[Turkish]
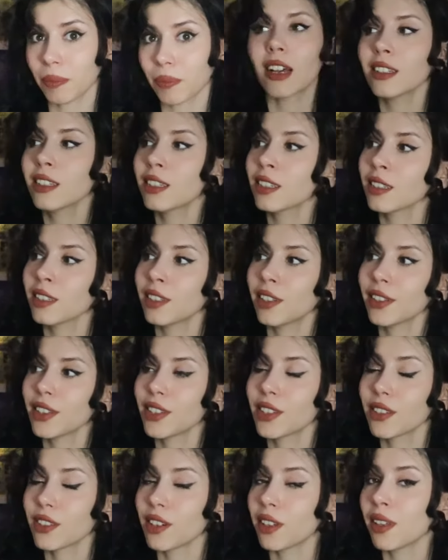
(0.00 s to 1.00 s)
Aslında
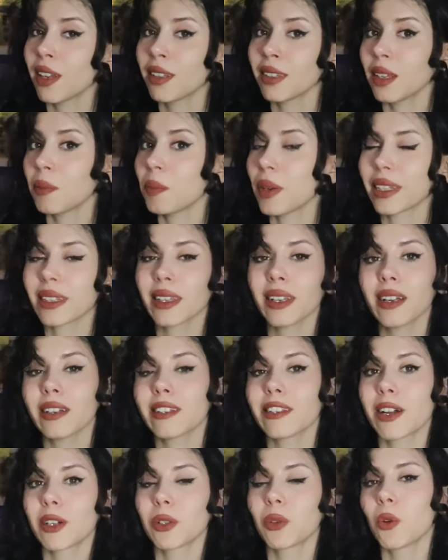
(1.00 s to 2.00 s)
sıradan demek ne
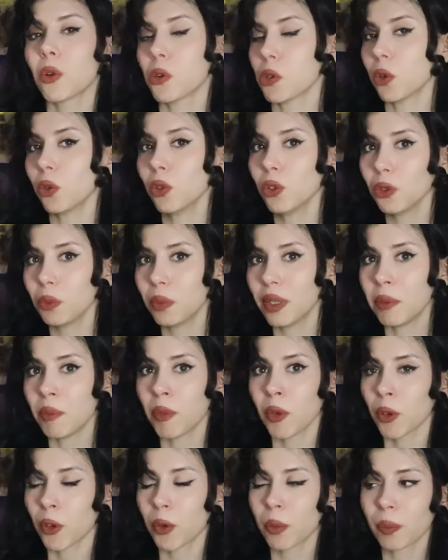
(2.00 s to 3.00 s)
kadar doğru olur
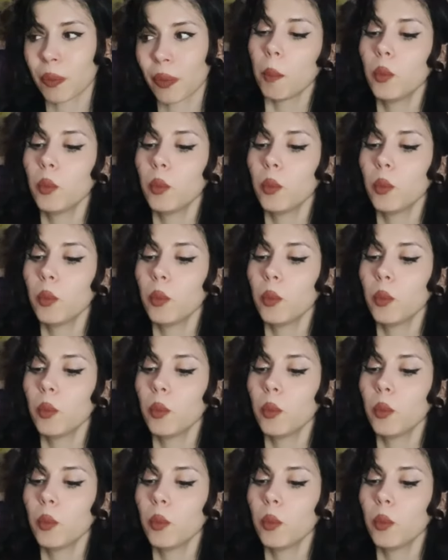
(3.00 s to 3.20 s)
bilmiyorum.